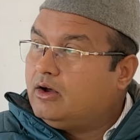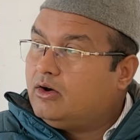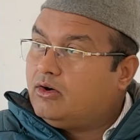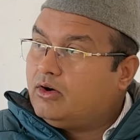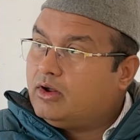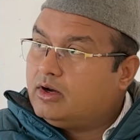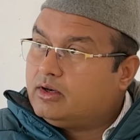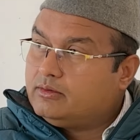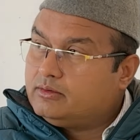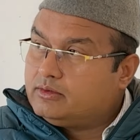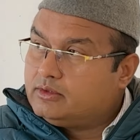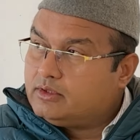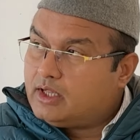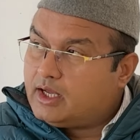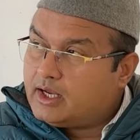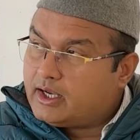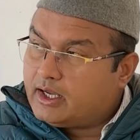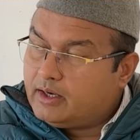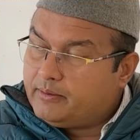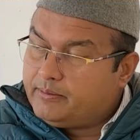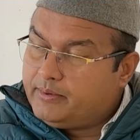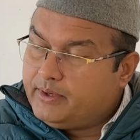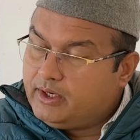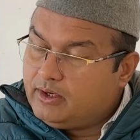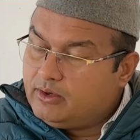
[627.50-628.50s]
और
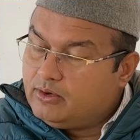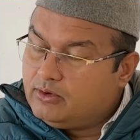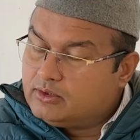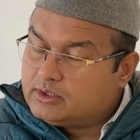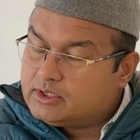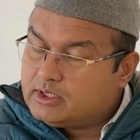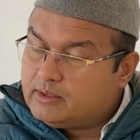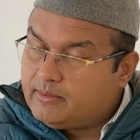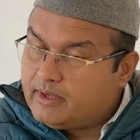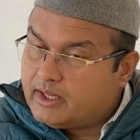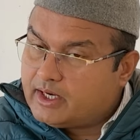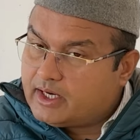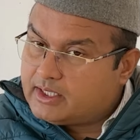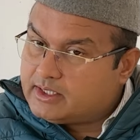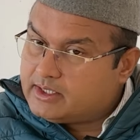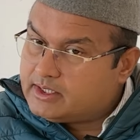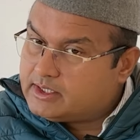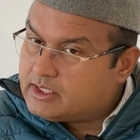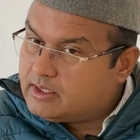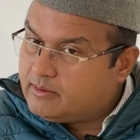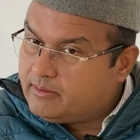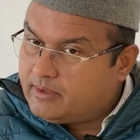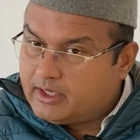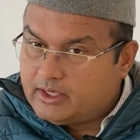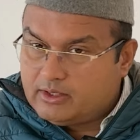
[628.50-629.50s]
अगर फिर लोकसभा
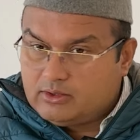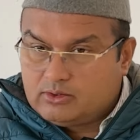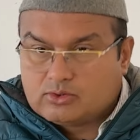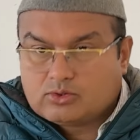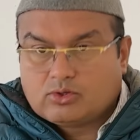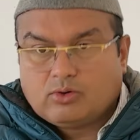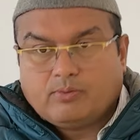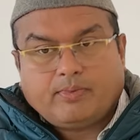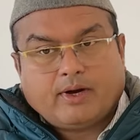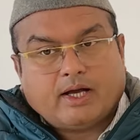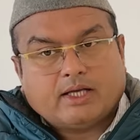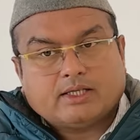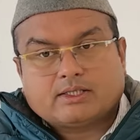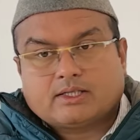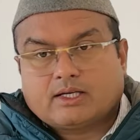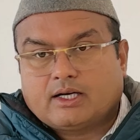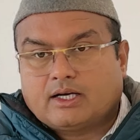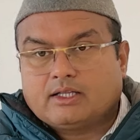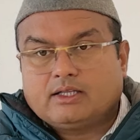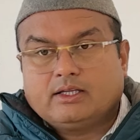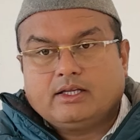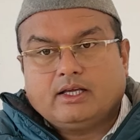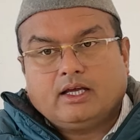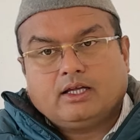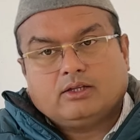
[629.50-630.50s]
राज्यसभा ने उसको पास कर
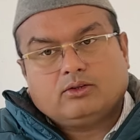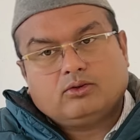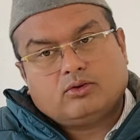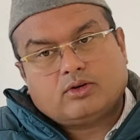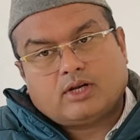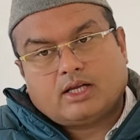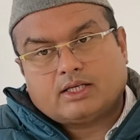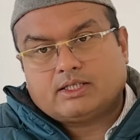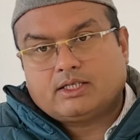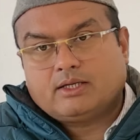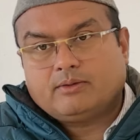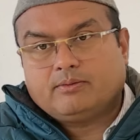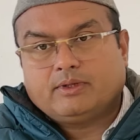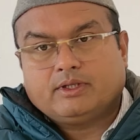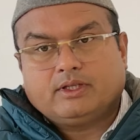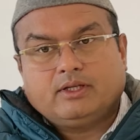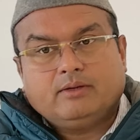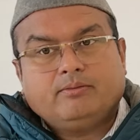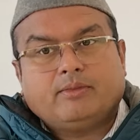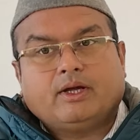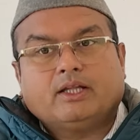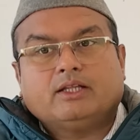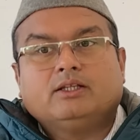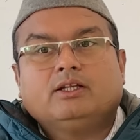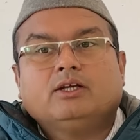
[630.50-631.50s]
दिया तो राष्ट्रपति
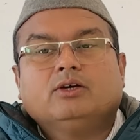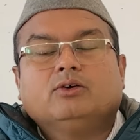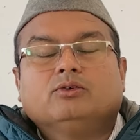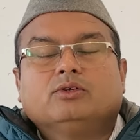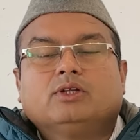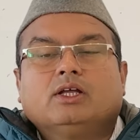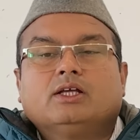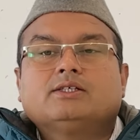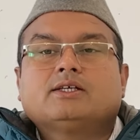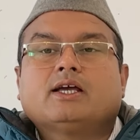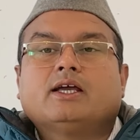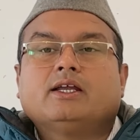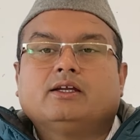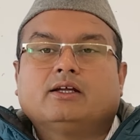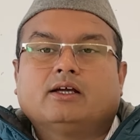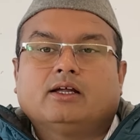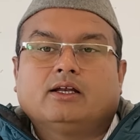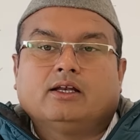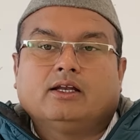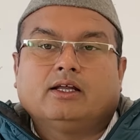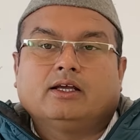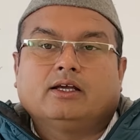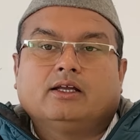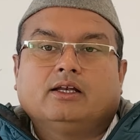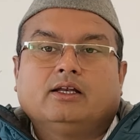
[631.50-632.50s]
बाध्य होता है साइन
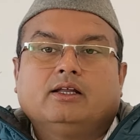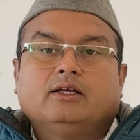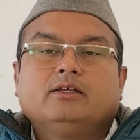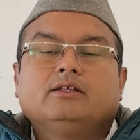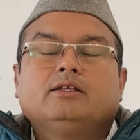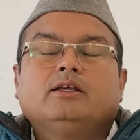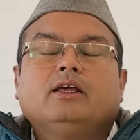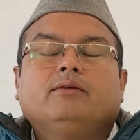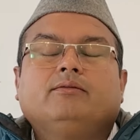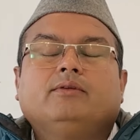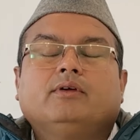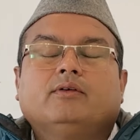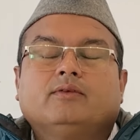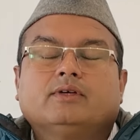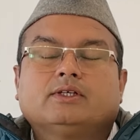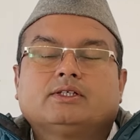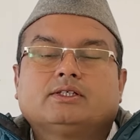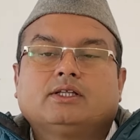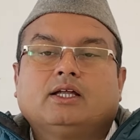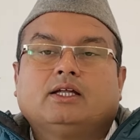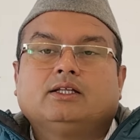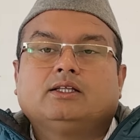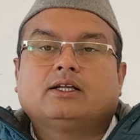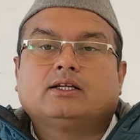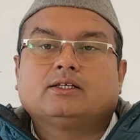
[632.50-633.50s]
करने के लिए यह
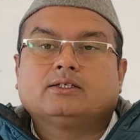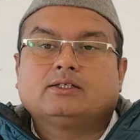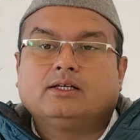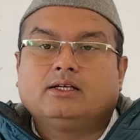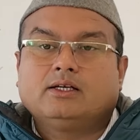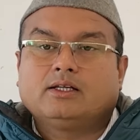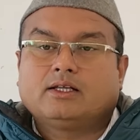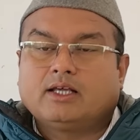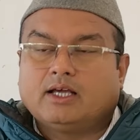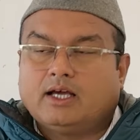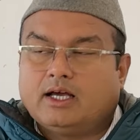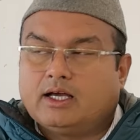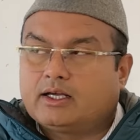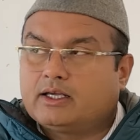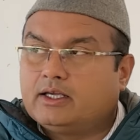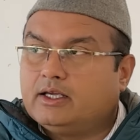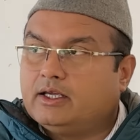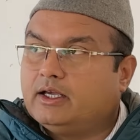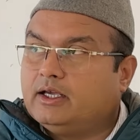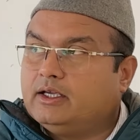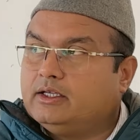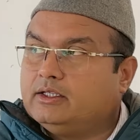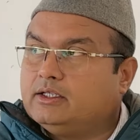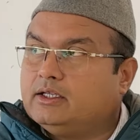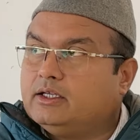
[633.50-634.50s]
व्यवस्था दरअसल क्या की
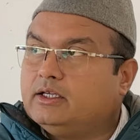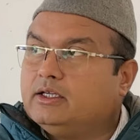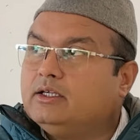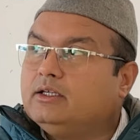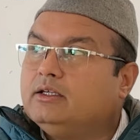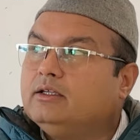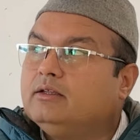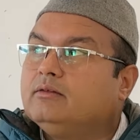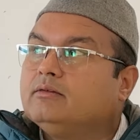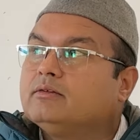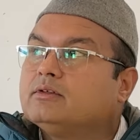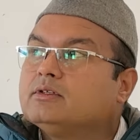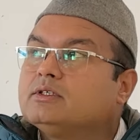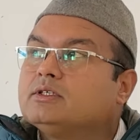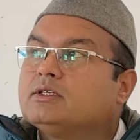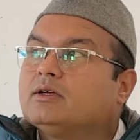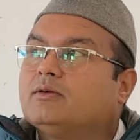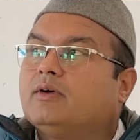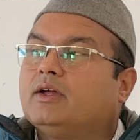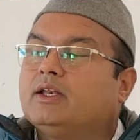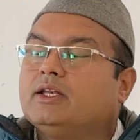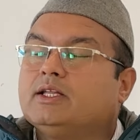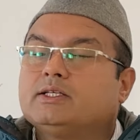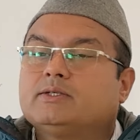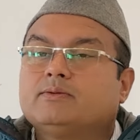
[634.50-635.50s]
गई थी
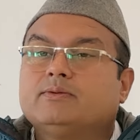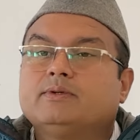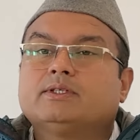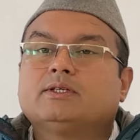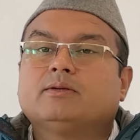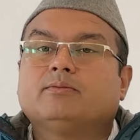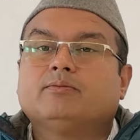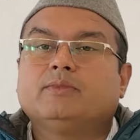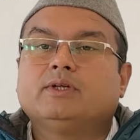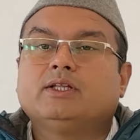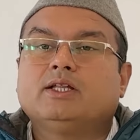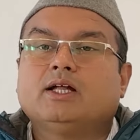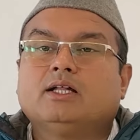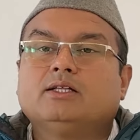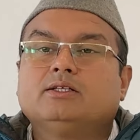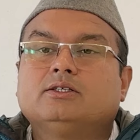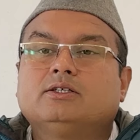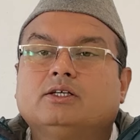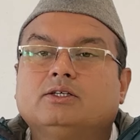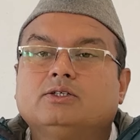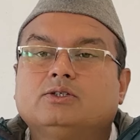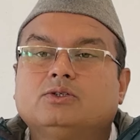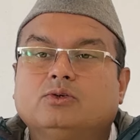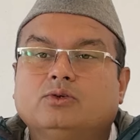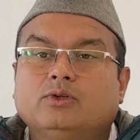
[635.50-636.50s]
चवालीस में संविधान
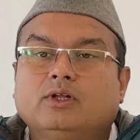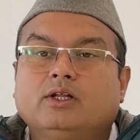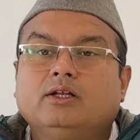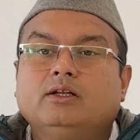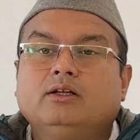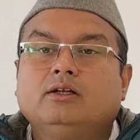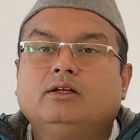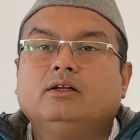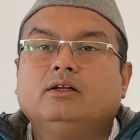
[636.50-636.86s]
संशोधन